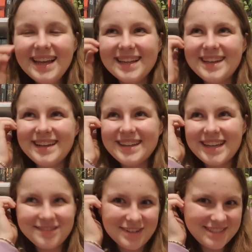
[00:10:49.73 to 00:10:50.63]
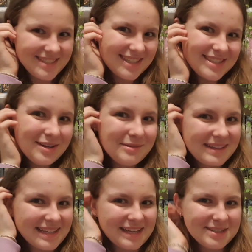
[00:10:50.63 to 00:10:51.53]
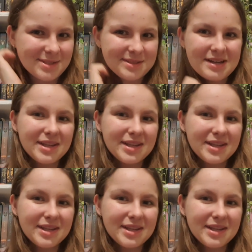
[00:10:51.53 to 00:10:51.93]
I ja właśnie strasznie lubię takie książki,